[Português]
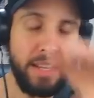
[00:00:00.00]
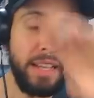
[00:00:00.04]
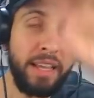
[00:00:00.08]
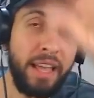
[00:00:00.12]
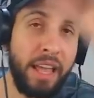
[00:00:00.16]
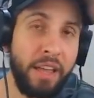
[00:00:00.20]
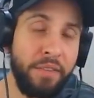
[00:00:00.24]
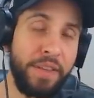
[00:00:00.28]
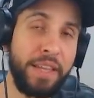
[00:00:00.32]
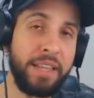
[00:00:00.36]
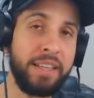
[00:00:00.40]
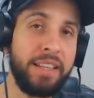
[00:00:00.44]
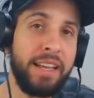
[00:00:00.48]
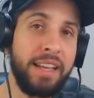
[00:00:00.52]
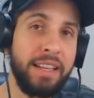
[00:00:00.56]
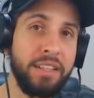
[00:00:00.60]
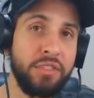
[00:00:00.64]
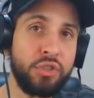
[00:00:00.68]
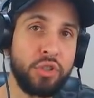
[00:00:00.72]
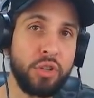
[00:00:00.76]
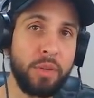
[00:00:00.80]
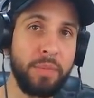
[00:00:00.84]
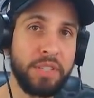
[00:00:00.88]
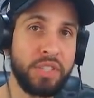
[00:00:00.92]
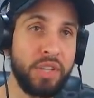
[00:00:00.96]
Enfim,
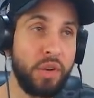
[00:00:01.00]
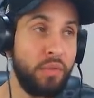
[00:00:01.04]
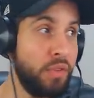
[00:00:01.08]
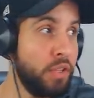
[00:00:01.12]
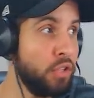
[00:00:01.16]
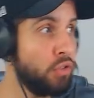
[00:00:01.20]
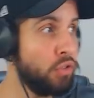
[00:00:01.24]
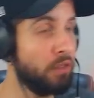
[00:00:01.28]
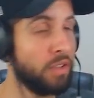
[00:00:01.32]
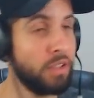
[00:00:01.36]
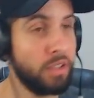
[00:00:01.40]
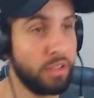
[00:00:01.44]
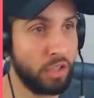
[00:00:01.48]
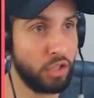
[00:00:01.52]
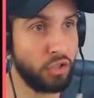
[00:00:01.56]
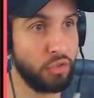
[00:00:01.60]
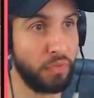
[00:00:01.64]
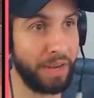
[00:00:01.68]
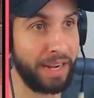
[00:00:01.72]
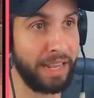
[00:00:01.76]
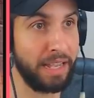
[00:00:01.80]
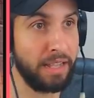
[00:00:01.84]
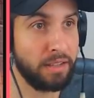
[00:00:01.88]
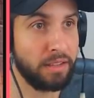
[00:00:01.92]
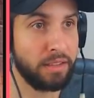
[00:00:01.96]
antes de começar o vídeo, deixa eu
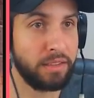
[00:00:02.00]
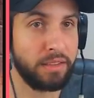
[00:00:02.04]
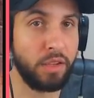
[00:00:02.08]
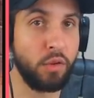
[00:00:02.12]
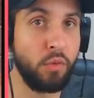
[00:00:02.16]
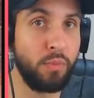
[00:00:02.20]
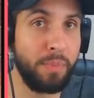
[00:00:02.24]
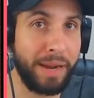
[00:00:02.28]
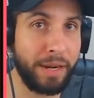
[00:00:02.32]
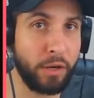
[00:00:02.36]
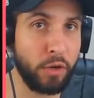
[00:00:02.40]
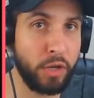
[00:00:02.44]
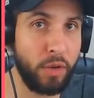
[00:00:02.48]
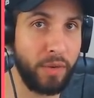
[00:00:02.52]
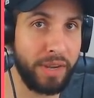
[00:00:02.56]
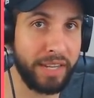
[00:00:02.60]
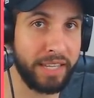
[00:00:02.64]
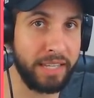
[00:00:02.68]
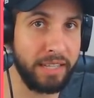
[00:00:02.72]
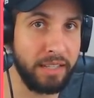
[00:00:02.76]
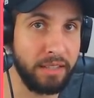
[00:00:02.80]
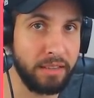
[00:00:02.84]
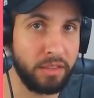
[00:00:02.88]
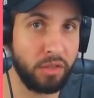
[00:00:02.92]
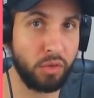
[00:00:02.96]
falar. Tem um barulhão
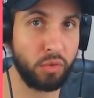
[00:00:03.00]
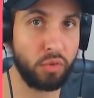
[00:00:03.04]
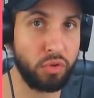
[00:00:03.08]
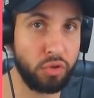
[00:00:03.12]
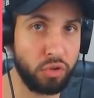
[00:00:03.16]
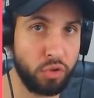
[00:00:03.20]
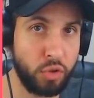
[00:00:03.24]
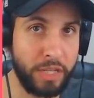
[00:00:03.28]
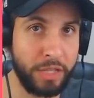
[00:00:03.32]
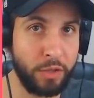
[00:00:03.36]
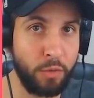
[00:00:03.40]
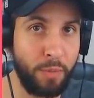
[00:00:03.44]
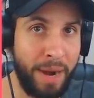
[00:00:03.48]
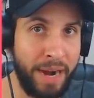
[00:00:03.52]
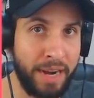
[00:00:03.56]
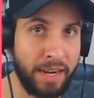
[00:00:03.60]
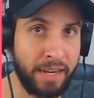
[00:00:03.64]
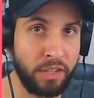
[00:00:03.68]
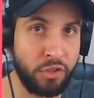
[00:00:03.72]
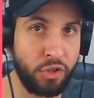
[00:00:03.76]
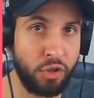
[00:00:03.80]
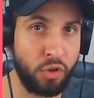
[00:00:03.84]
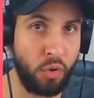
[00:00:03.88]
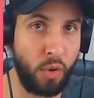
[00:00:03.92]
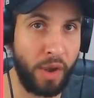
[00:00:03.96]
aqui. Estão construindo uma
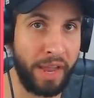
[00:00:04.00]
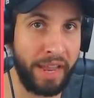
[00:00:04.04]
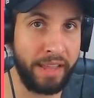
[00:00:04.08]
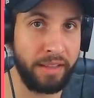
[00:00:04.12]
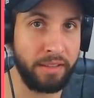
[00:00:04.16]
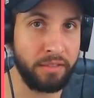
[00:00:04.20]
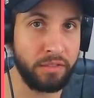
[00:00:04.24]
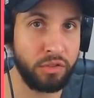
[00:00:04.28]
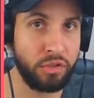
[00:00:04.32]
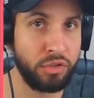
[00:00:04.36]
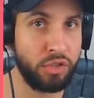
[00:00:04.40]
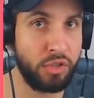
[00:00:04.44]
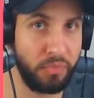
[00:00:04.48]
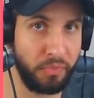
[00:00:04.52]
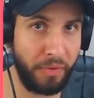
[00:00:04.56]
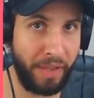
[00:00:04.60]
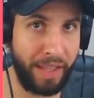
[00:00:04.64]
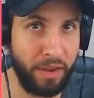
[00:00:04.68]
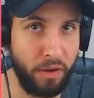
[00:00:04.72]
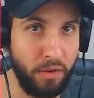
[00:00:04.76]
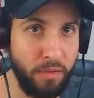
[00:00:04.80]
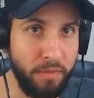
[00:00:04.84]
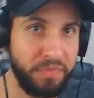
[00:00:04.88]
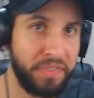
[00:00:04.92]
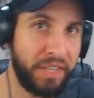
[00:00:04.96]
arca de Noé de
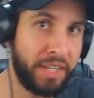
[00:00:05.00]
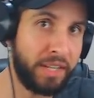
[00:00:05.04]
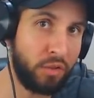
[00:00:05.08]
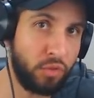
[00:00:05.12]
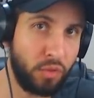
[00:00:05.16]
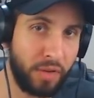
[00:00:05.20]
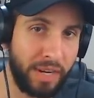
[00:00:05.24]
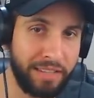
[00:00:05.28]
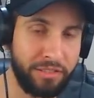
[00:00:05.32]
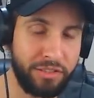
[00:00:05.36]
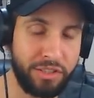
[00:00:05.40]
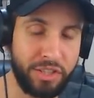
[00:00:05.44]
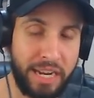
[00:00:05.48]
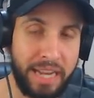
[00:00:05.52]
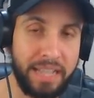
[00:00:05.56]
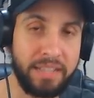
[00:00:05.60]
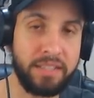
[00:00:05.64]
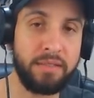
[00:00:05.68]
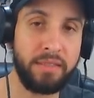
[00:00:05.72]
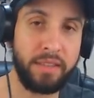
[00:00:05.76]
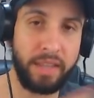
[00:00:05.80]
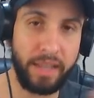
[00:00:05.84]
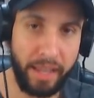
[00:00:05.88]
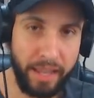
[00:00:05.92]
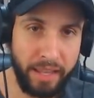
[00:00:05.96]
ferro aqui do lado de
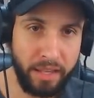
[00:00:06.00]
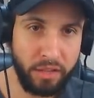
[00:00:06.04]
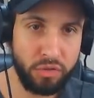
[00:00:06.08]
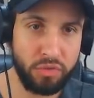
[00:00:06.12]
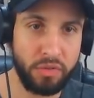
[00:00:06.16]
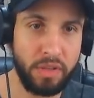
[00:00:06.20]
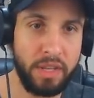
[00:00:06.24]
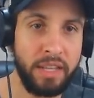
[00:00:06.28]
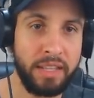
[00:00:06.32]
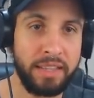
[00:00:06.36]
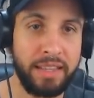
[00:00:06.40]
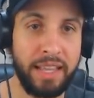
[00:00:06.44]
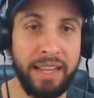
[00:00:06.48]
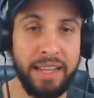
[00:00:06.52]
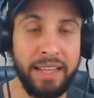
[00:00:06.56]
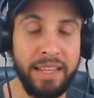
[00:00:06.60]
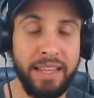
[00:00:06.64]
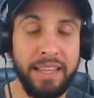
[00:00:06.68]
casa. É isso, tá?